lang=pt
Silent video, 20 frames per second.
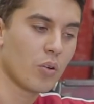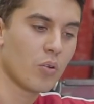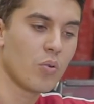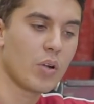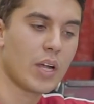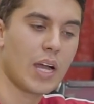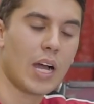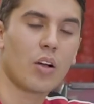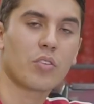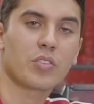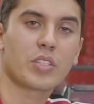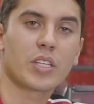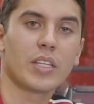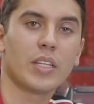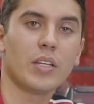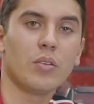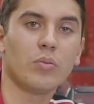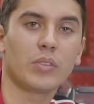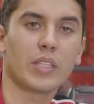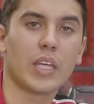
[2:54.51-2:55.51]
com carros
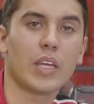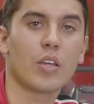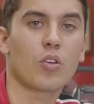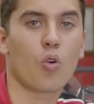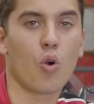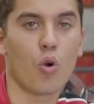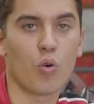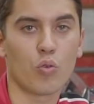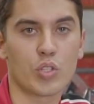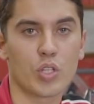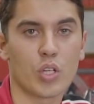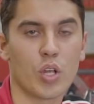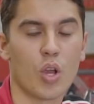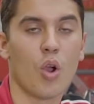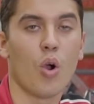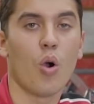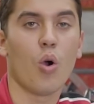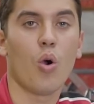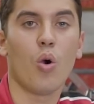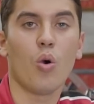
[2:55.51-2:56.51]
que não tem cold
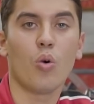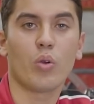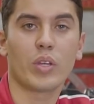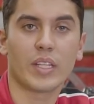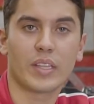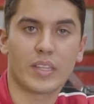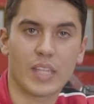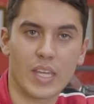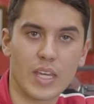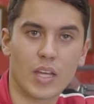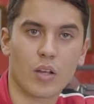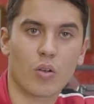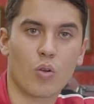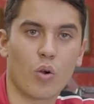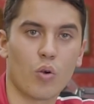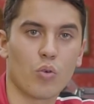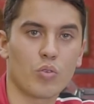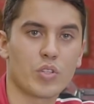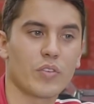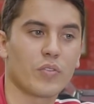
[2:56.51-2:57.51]
ou que tenha
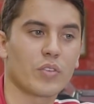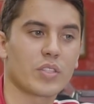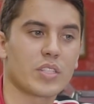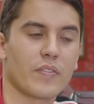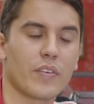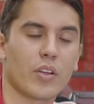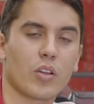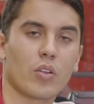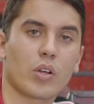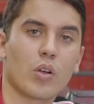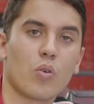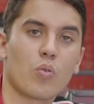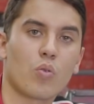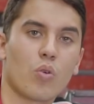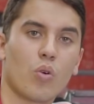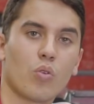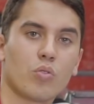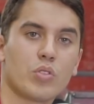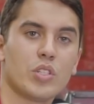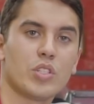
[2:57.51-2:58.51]
cold, você vai colocar o
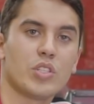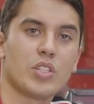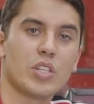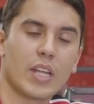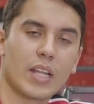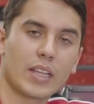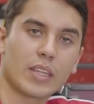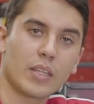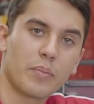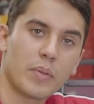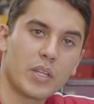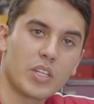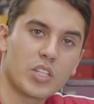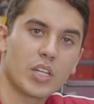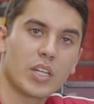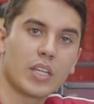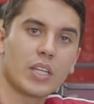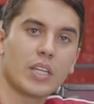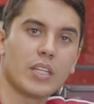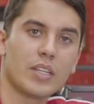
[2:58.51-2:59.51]
cold
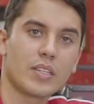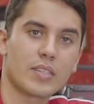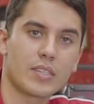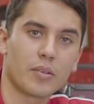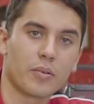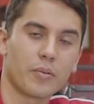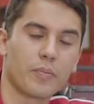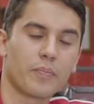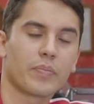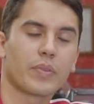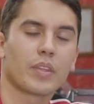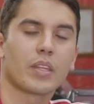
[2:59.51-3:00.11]
diretamente na ignição.